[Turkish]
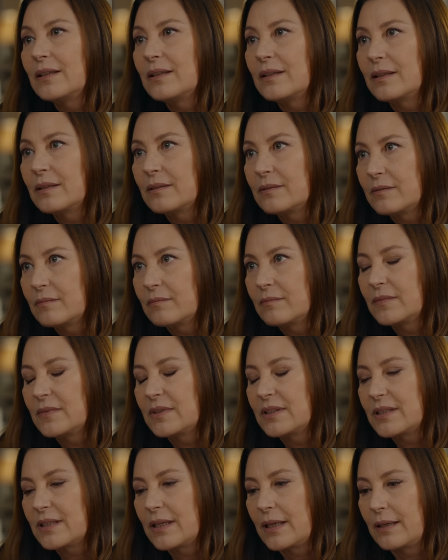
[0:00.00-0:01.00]
Ee,
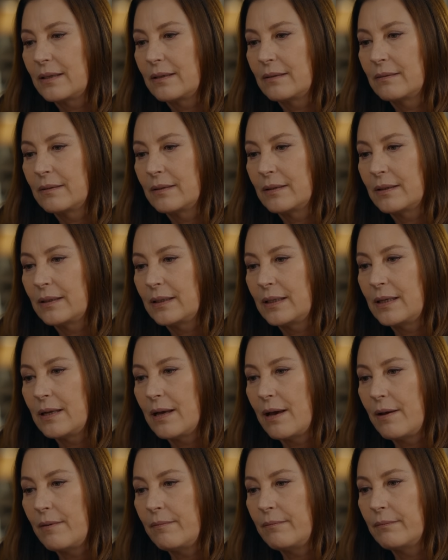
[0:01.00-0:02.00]
şey e,
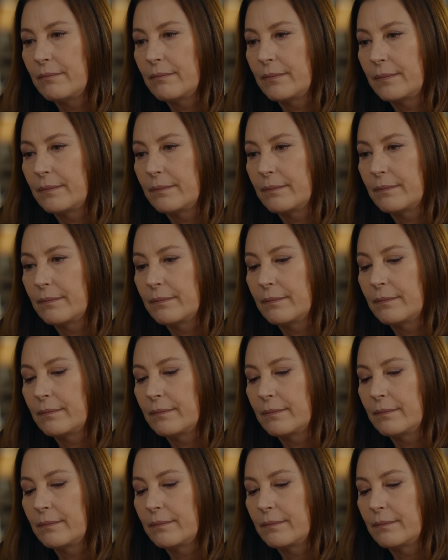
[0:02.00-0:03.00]
İlham
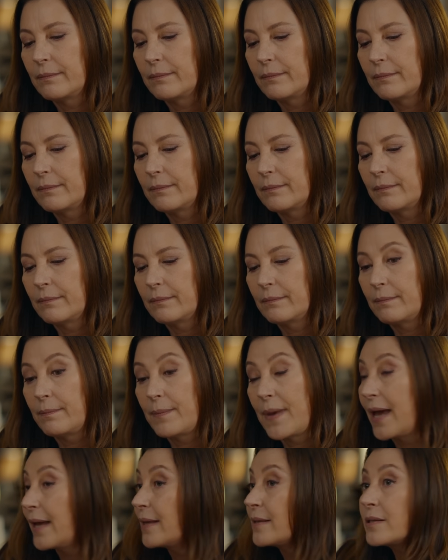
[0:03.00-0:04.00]

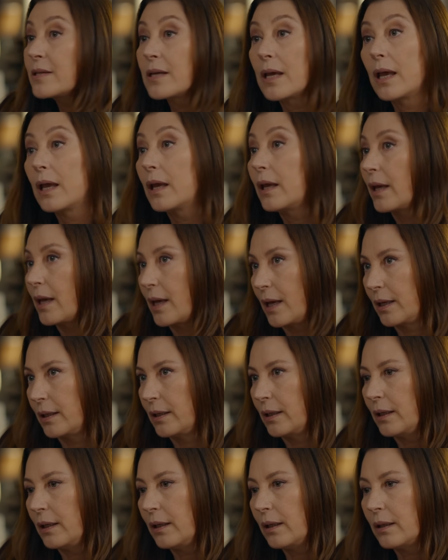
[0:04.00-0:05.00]
hmm, bence
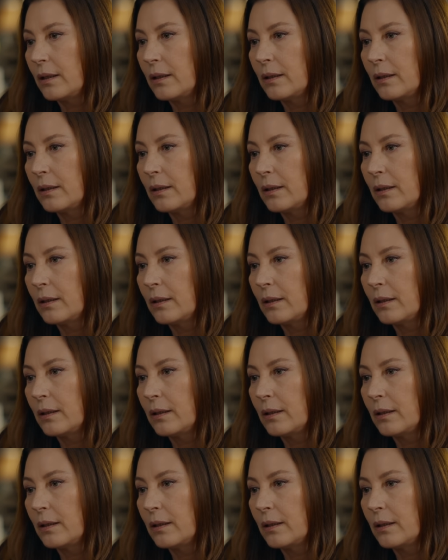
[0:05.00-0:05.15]
yani...